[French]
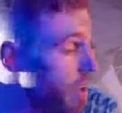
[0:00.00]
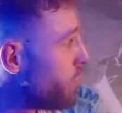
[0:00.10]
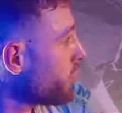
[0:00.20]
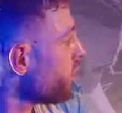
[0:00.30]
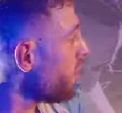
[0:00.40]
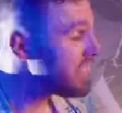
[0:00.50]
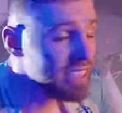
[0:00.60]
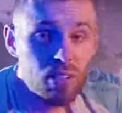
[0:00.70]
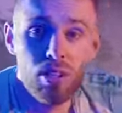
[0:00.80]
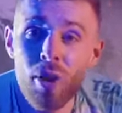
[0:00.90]
vu qu'il fait 6
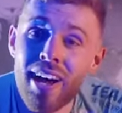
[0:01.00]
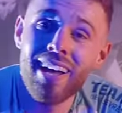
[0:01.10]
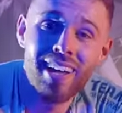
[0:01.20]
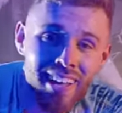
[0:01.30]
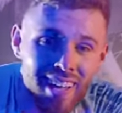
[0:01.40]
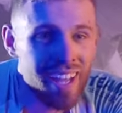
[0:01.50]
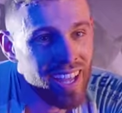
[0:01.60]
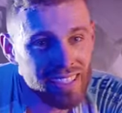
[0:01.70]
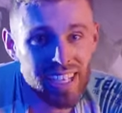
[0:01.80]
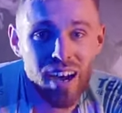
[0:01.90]
kg de moins.
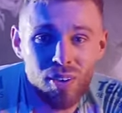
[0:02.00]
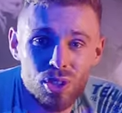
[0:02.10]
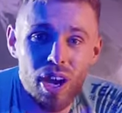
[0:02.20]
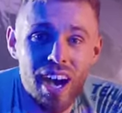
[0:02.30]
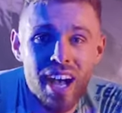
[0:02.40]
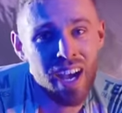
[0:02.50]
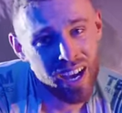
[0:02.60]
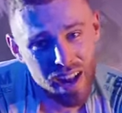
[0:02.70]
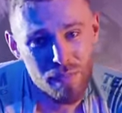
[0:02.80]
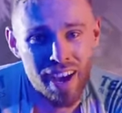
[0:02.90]
Ça, on saura
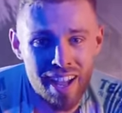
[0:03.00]
à la fin.